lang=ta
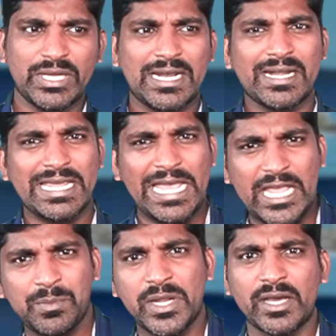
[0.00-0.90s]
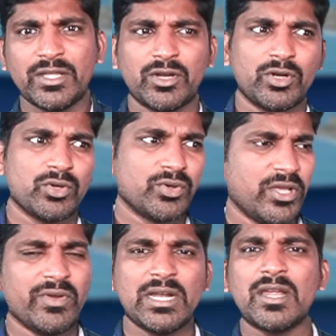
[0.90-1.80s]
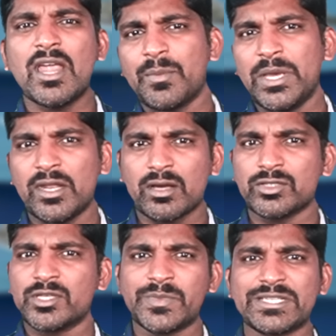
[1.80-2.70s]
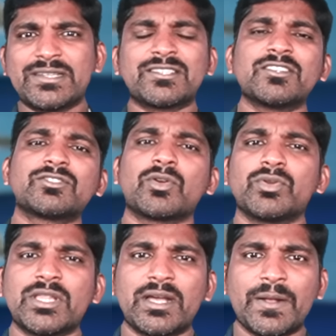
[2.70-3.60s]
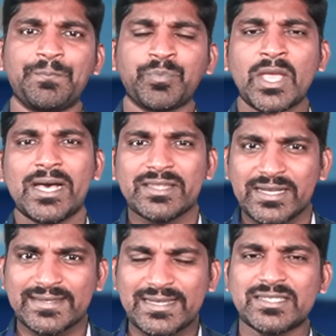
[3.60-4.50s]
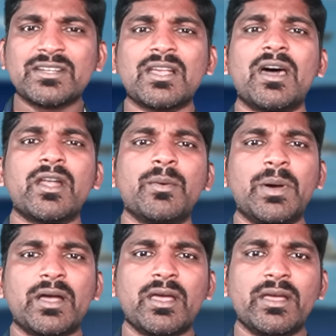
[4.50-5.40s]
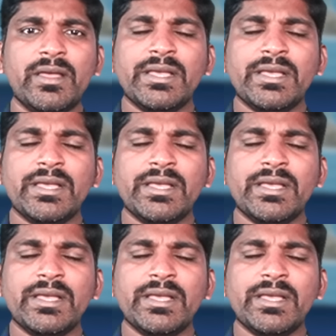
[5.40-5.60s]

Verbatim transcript: இல்லாட்டி ஏஎம்டியாக இருக்கட்டும் இவங்களுக்கெல்லாம் அமெரிக்கா கொஞ்சம் ரெஸ்ட்ரிக்ஷன்ஸ் கொடுத்தாங்க அந்த ரெஸ்ட்ரிக்ஷன் காரணமாக